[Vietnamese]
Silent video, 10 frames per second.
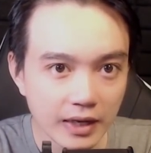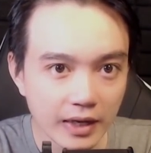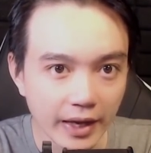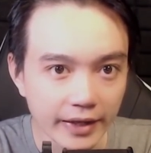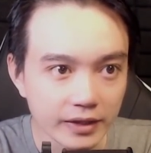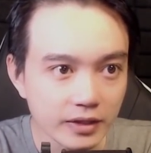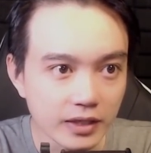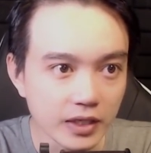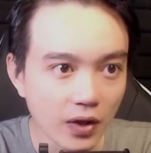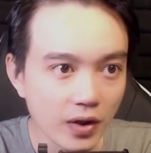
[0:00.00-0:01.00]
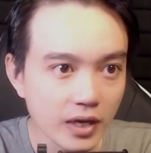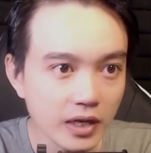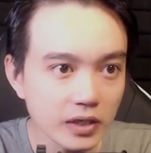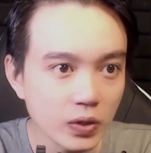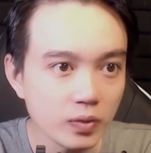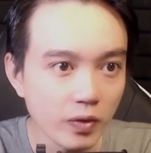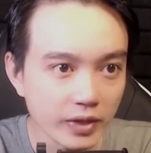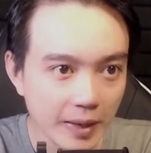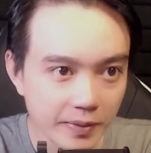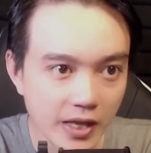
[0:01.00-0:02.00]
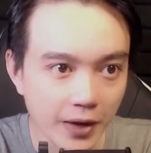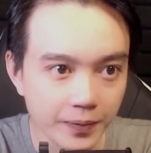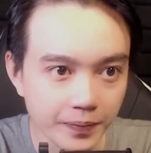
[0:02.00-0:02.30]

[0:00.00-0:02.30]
hay thứ gì đó kết nối bộ giáp với nhau.